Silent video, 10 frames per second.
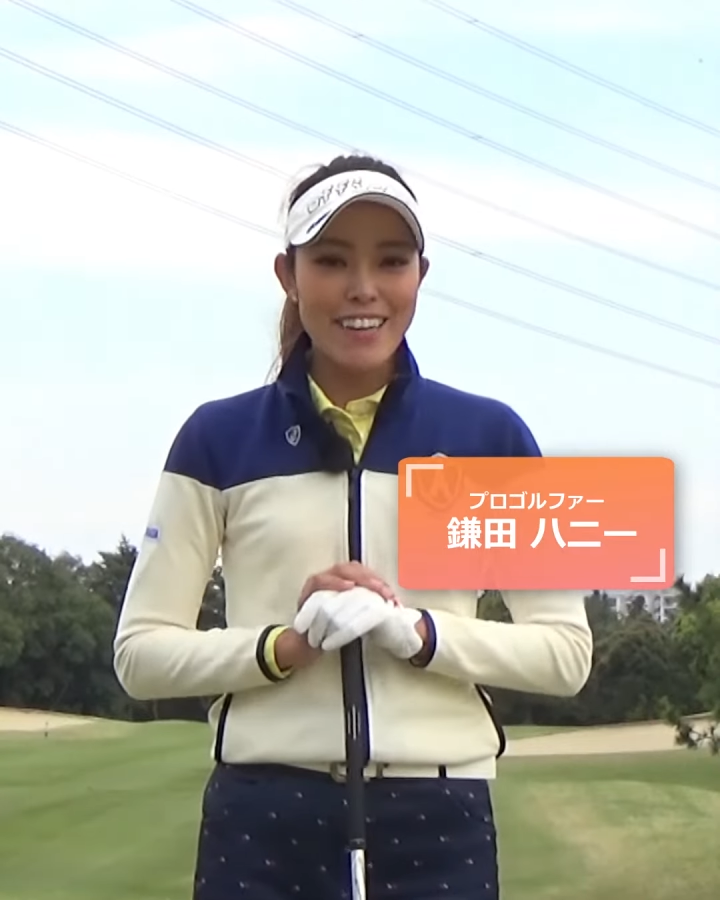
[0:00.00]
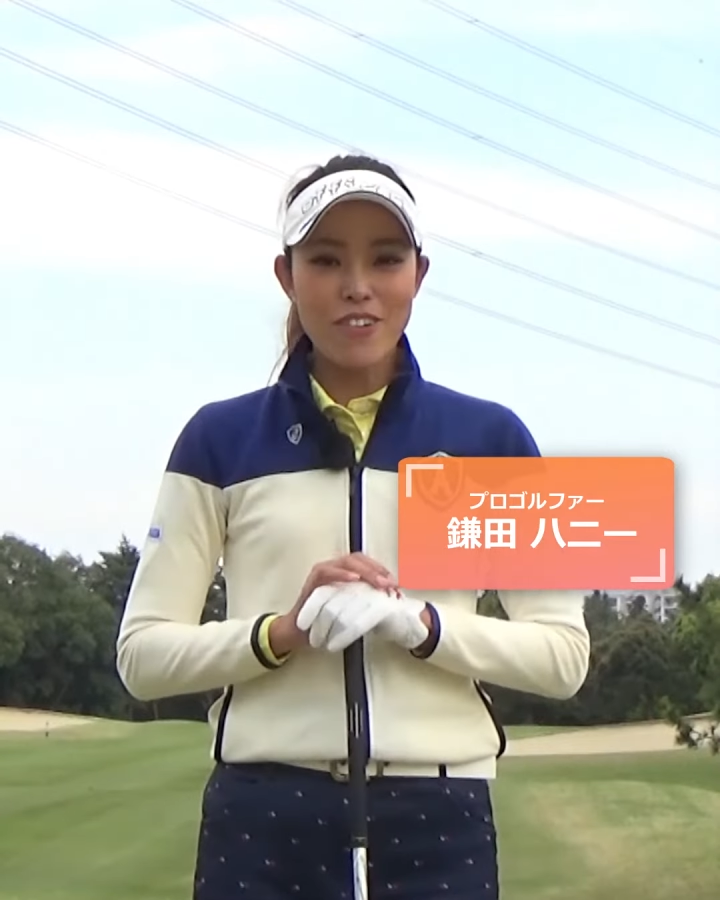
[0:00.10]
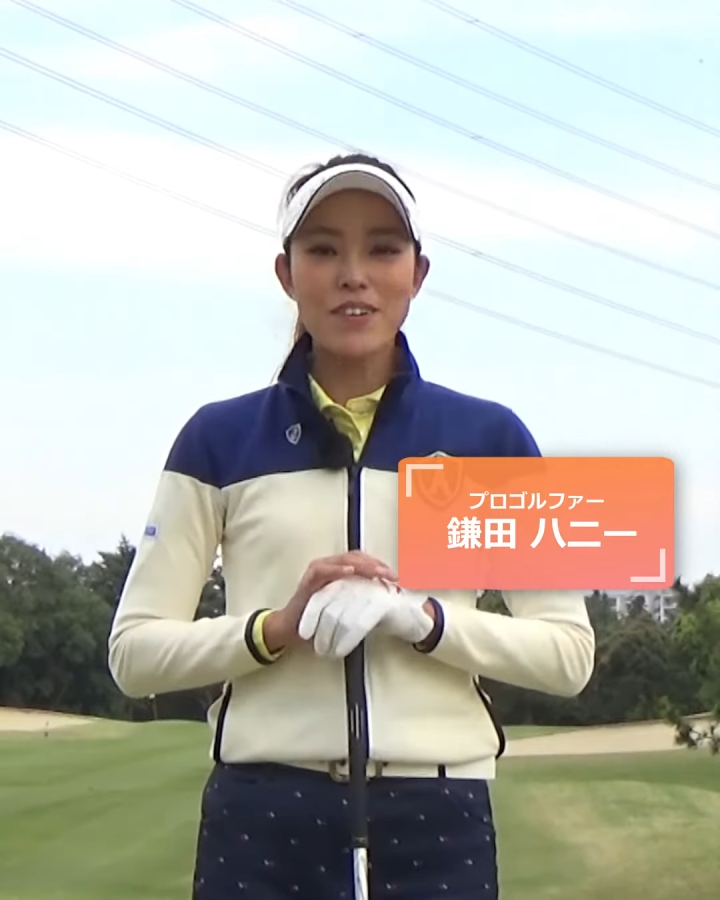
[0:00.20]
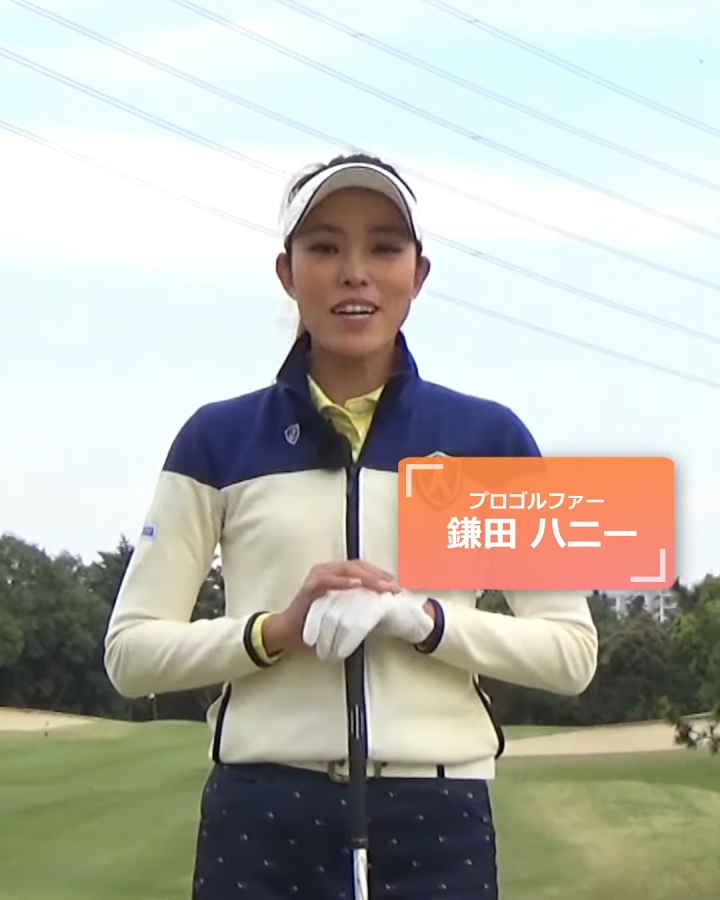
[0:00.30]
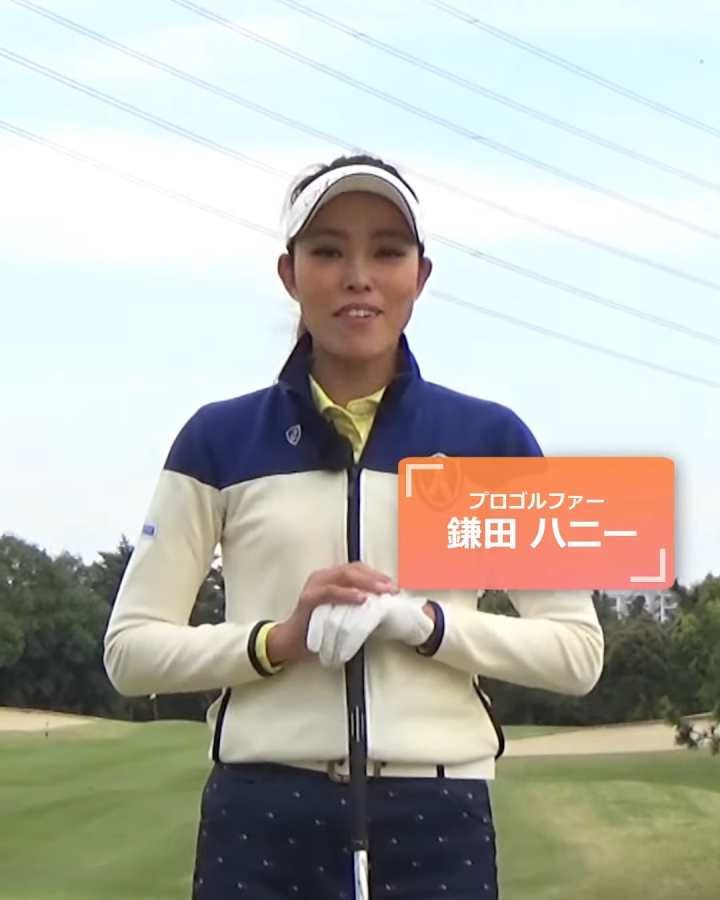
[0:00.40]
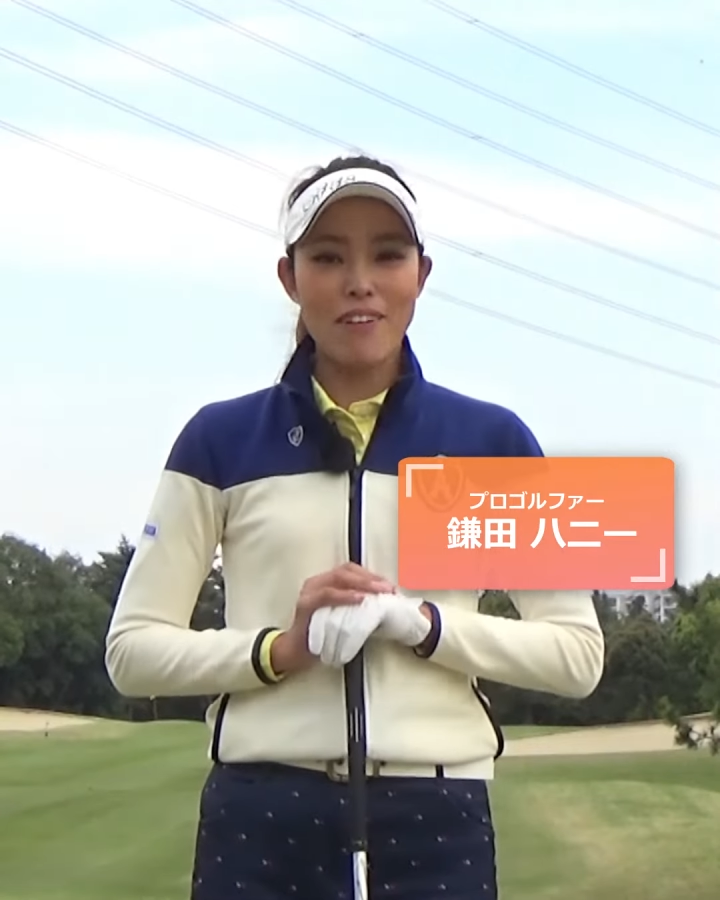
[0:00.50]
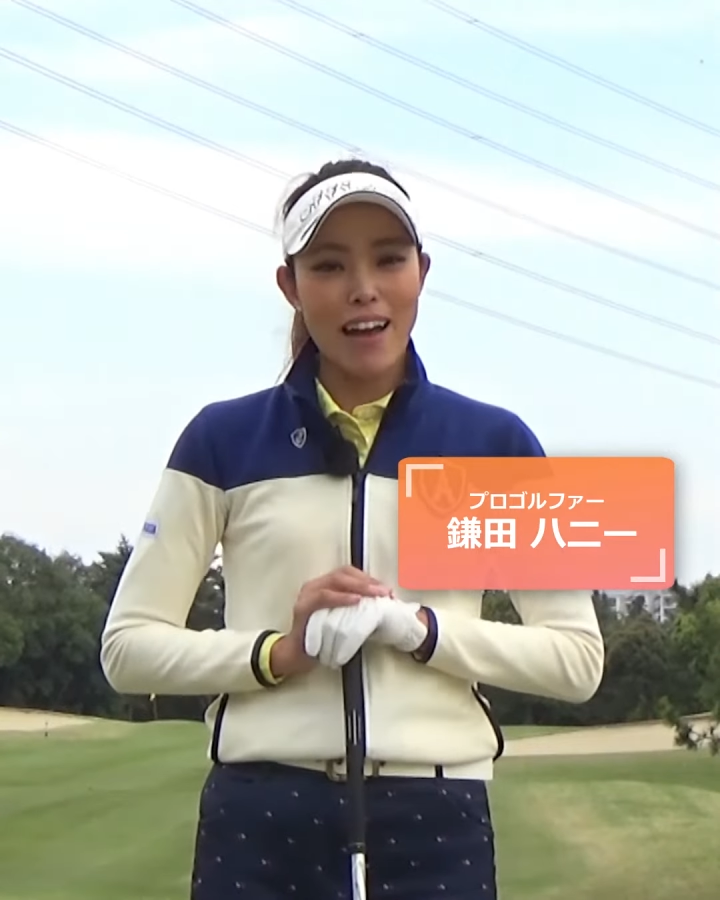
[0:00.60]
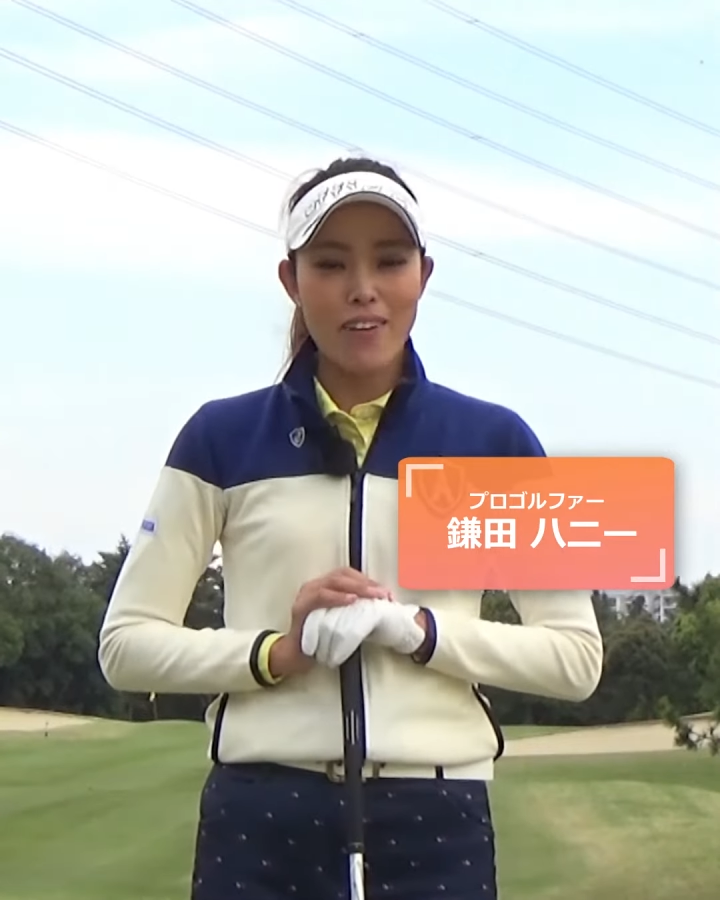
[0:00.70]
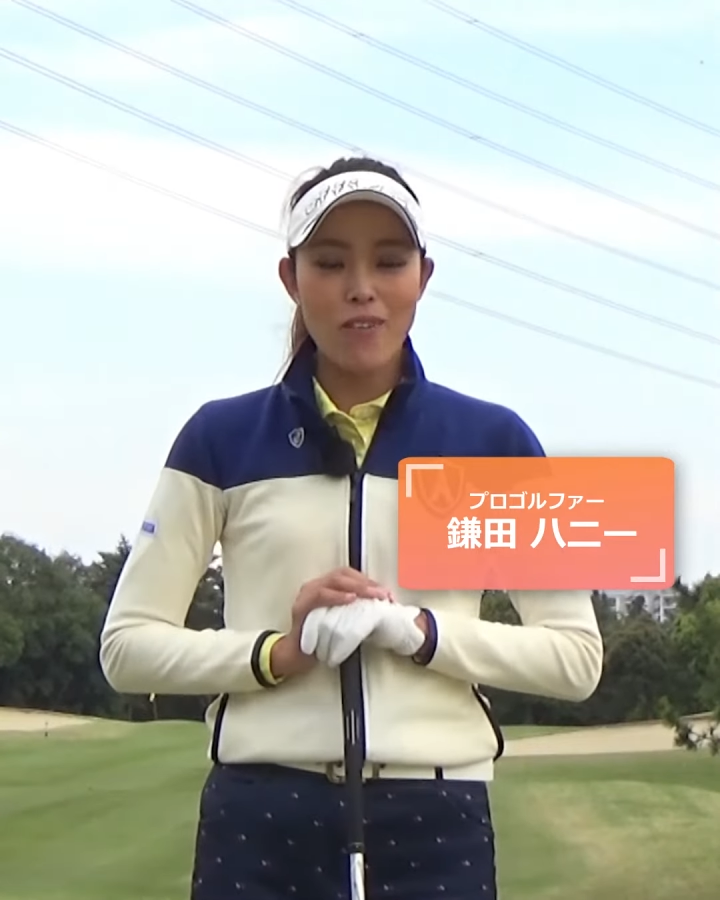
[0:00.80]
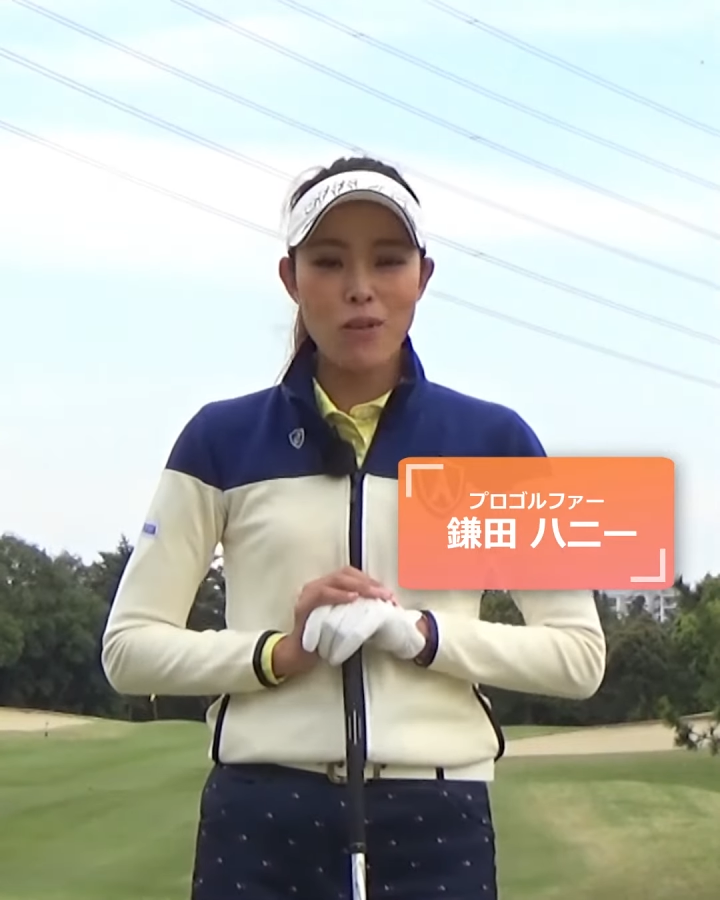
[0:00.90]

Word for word: 今回は